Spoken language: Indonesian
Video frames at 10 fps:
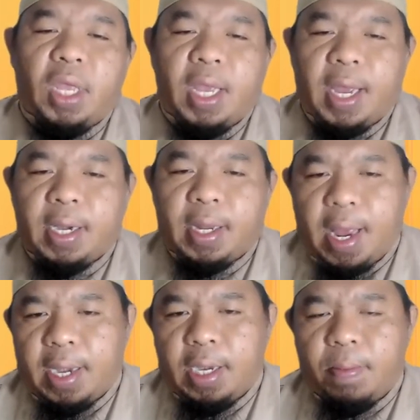
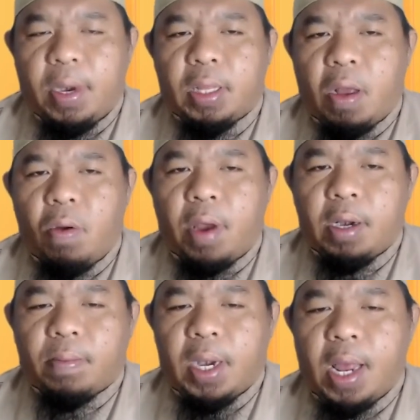diingatkan.
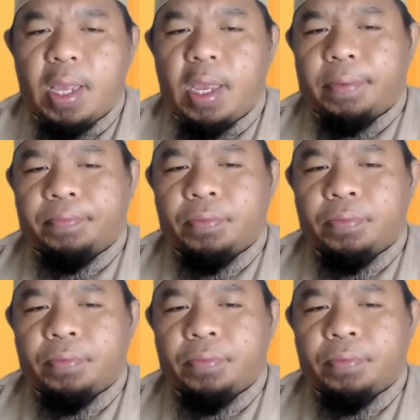Diberitahukan kepadanya.